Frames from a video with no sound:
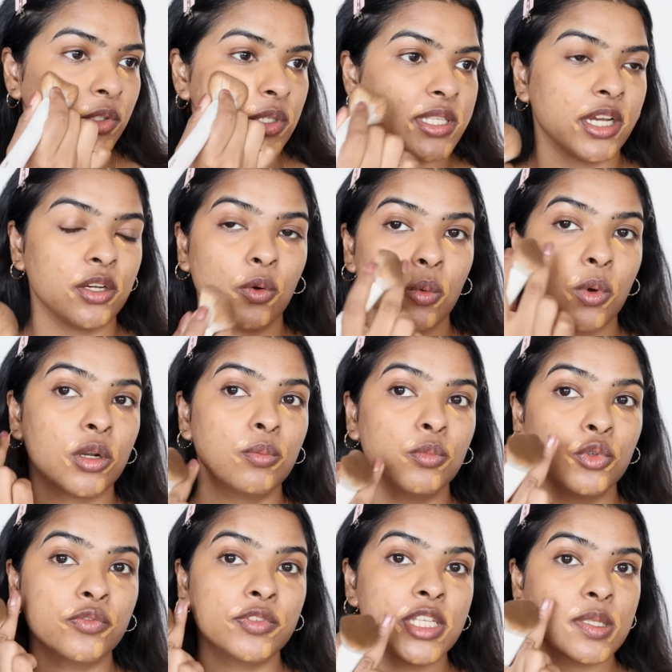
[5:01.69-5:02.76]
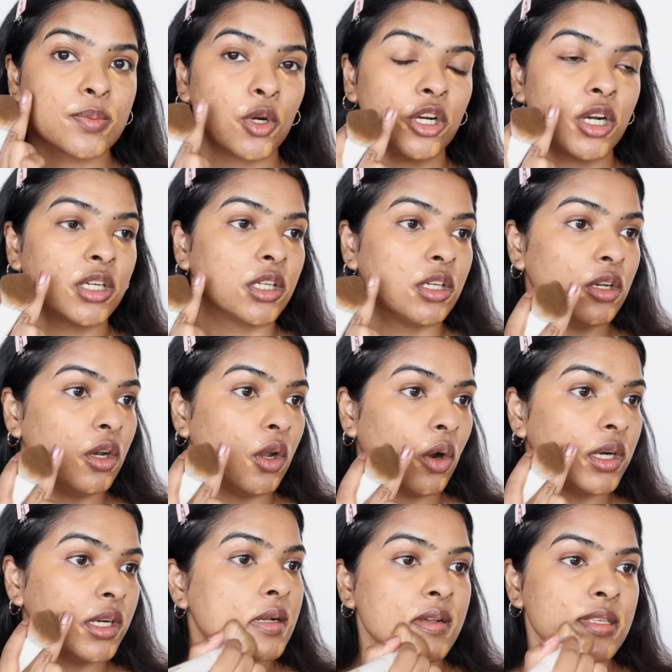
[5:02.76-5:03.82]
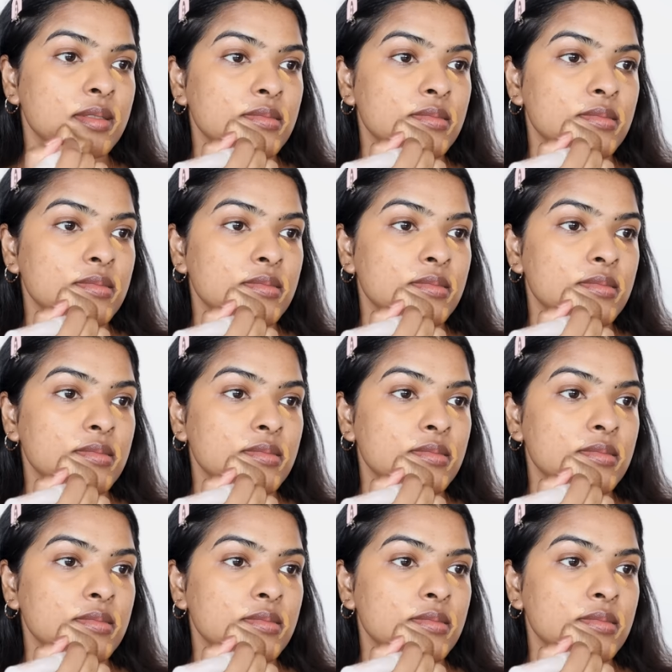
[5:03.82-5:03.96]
बिकॉज आई डोंट वॉन्ट मूव दिस प्रोडक्ट अ लॉट